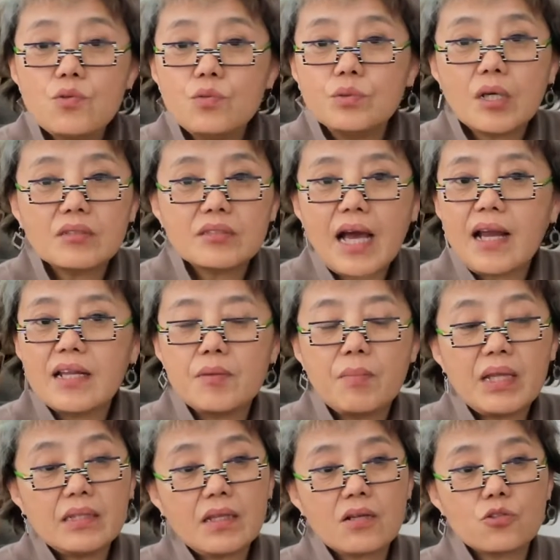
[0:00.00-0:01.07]
入到塔利
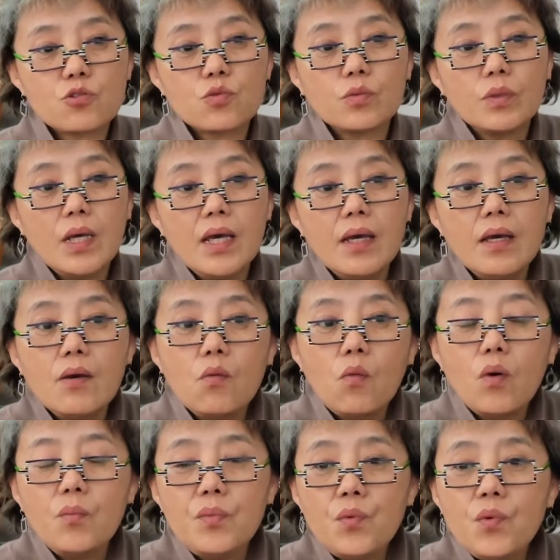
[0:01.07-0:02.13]
班当中。
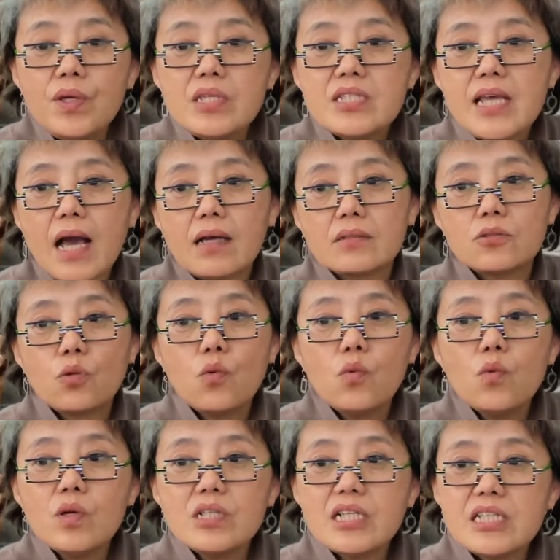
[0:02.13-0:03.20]
我们会讲
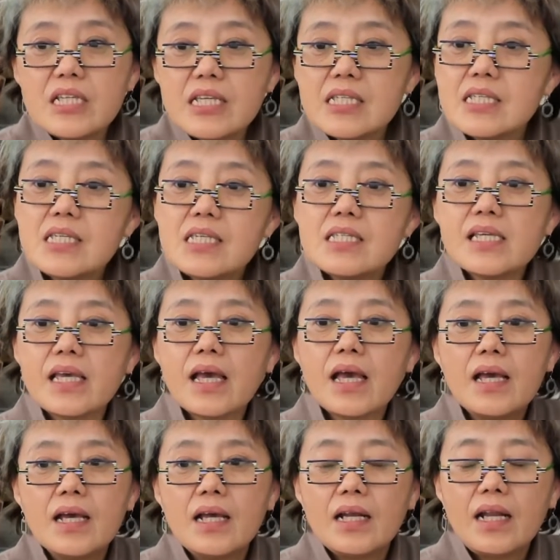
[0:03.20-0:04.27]
通过这些细节
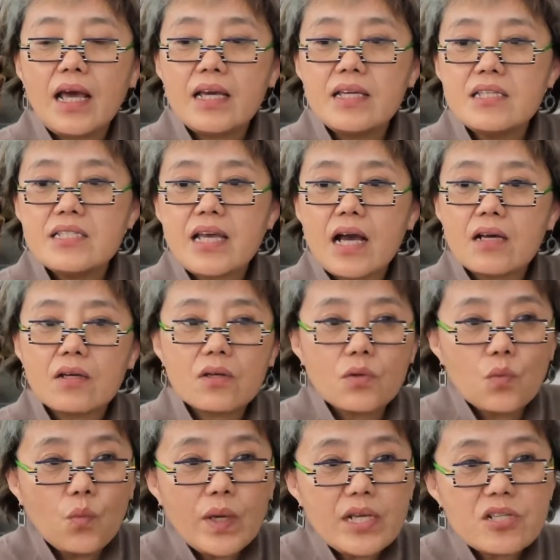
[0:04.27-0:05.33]
来讲
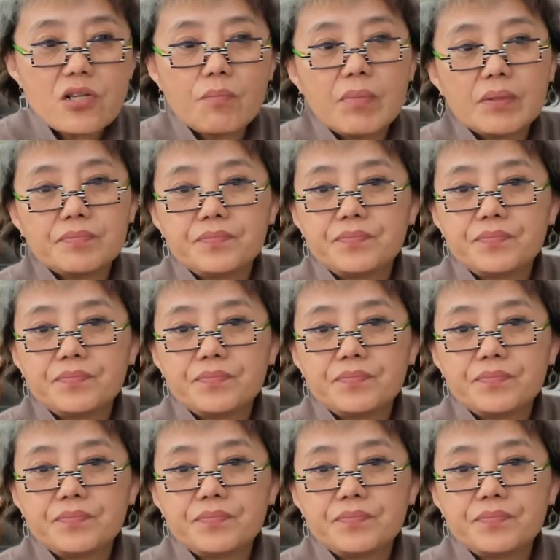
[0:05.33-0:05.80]
为什么。